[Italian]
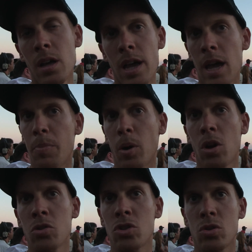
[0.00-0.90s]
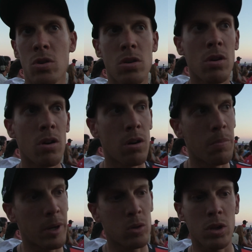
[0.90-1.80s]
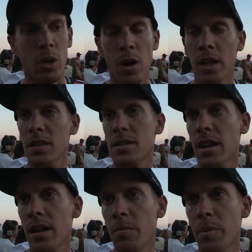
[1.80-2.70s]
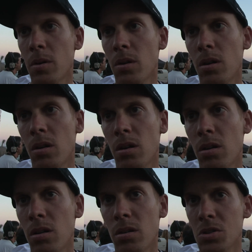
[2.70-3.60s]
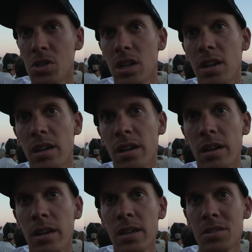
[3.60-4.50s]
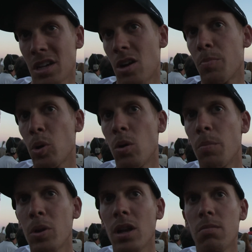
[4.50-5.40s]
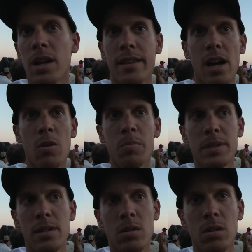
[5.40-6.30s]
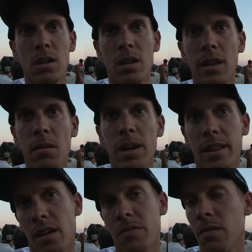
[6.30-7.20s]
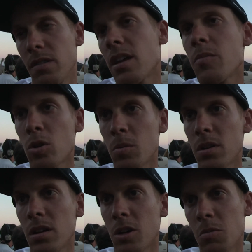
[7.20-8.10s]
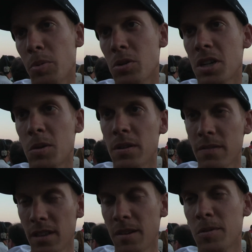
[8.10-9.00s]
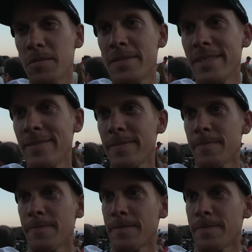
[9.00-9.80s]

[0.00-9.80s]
e poi ogni giorno per tutti quanti sarà un po' così, eh, sarà un po', un po', di libertà, un pizzico di, di libertà, vedremo come, come prosegue. Vedremo. Comunque partono